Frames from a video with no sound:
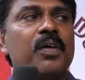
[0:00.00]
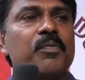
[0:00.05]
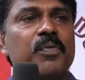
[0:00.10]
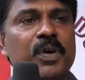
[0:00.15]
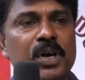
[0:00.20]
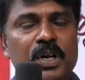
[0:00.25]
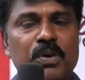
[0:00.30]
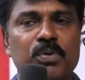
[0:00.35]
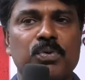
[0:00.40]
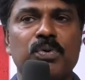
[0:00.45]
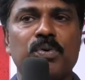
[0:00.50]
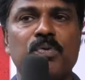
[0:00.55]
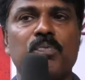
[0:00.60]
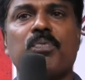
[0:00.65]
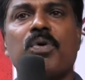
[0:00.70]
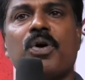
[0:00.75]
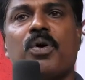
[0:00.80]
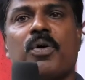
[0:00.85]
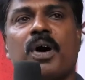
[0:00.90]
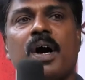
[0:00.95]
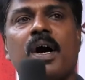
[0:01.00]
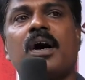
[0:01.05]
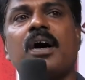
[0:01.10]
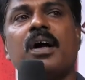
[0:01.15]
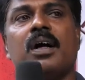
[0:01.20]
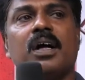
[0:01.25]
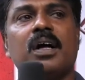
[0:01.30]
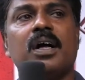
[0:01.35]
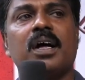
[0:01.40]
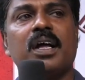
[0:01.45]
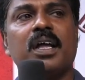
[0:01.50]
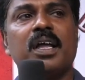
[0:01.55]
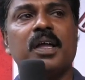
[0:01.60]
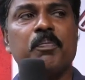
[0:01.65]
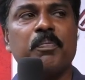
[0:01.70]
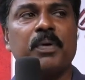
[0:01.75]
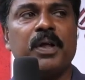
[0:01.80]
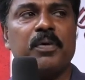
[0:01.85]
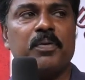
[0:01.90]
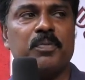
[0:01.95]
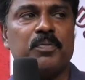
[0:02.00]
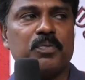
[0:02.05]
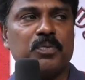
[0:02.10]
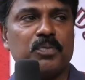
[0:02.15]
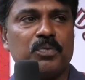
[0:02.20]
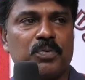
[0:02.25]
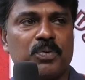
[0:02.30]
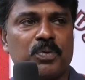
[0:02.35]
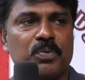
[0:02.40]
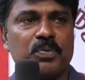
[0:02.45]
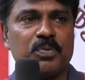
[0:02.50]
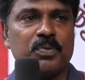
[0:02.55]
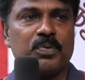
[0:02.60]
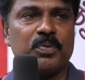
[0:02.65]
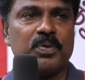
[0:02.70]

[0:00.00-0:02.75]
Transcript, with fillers: வீட்டுக்கு கூட்டின்னு போவா இப்படி ஒரு